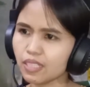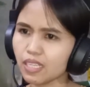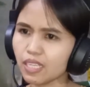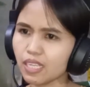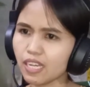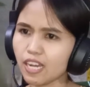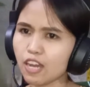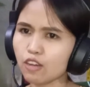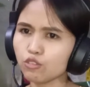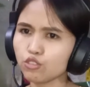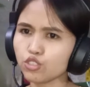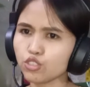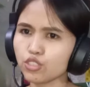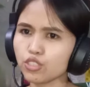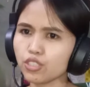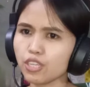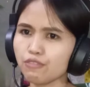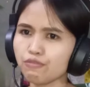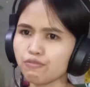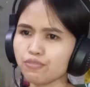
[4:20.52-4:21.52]
Hindi lang ako
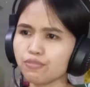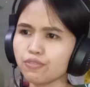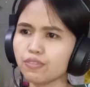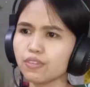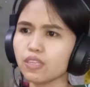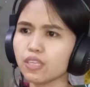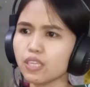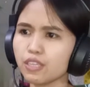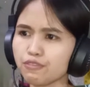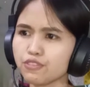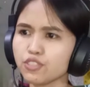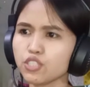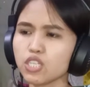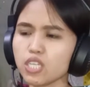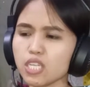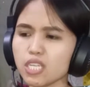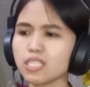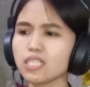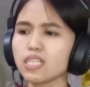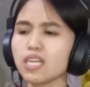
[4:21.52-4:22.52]
sure if, if
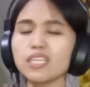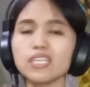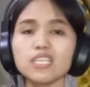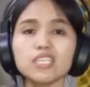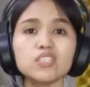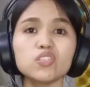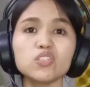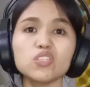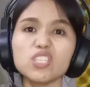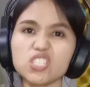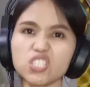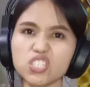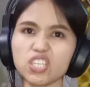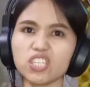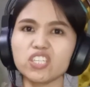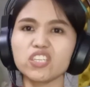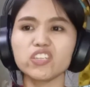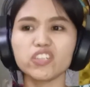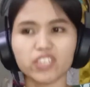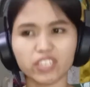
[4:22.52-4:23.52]
she is an
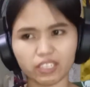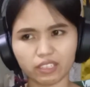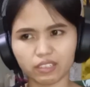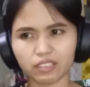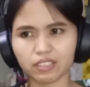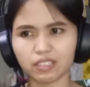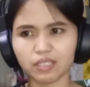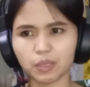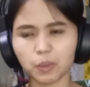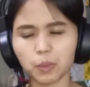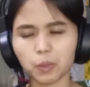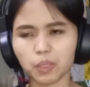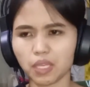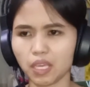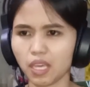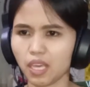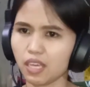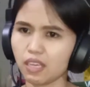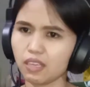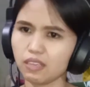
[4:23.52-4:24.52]
Indonesian girl.
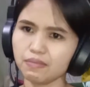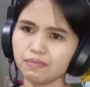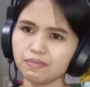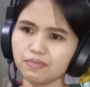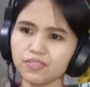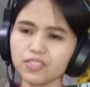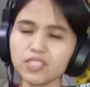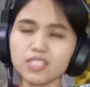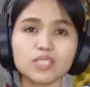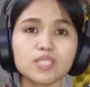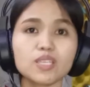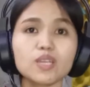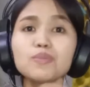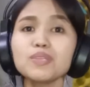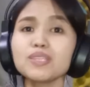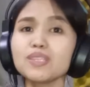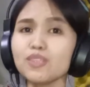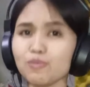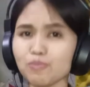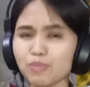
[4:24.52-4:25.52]
Okay. Just
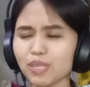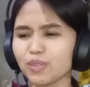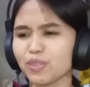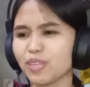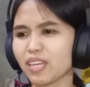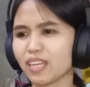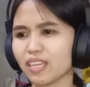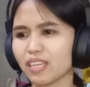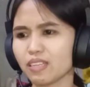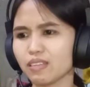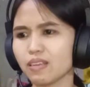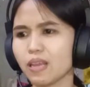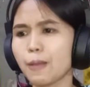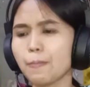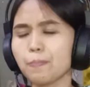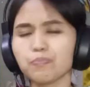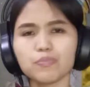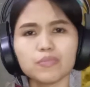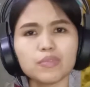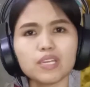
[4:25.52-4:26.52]
comment down below na rin.
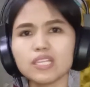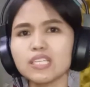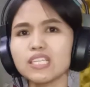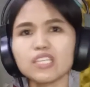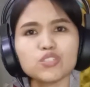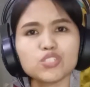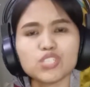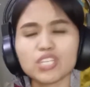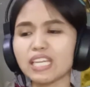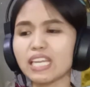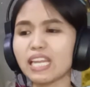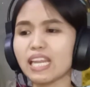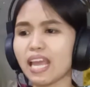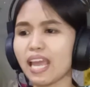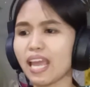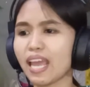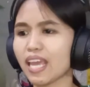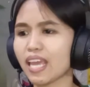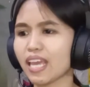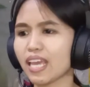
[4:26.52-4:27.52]
Hindi ko siya
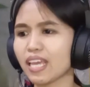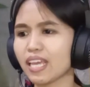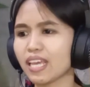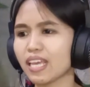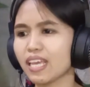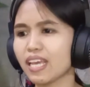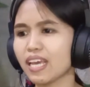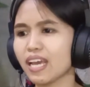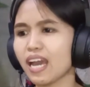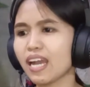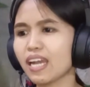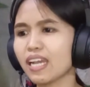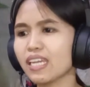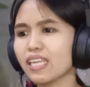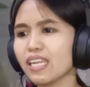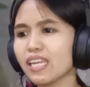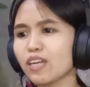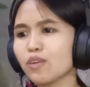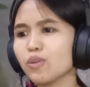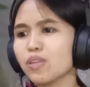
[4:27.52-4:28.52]
kilala eh. Ang
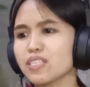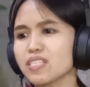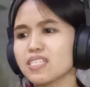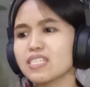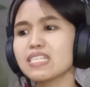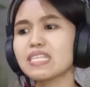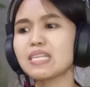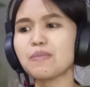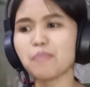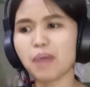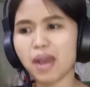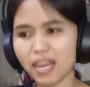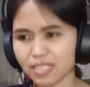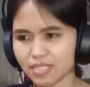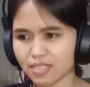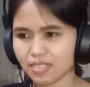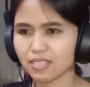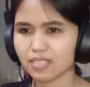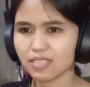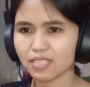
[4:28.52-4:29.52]
kilala ko lang si
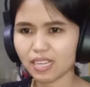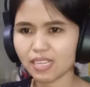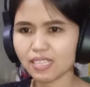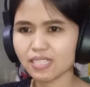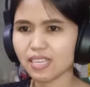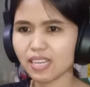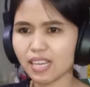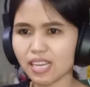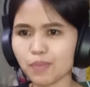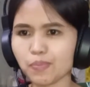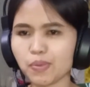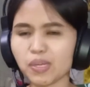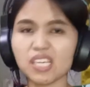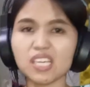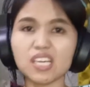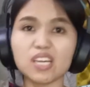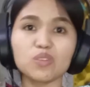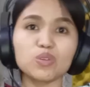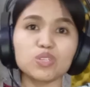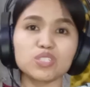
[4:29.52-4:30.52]
Dimas. Kasi nga,
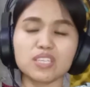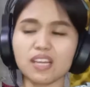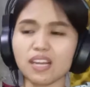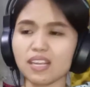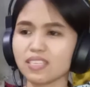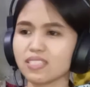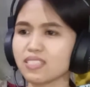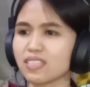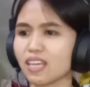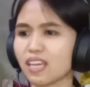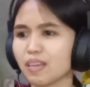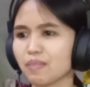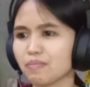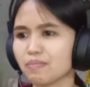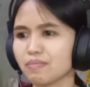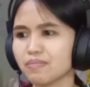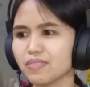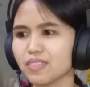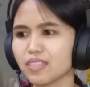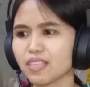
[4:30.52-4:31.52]
napakinggan ko na siya last
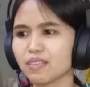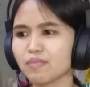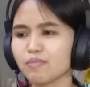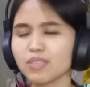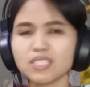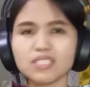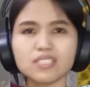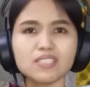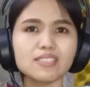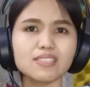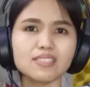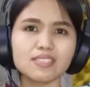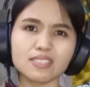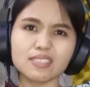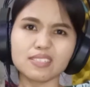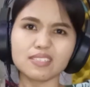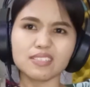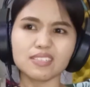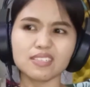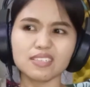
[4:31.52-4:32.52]
time. But
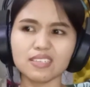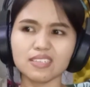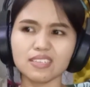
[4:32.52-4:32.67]
she's,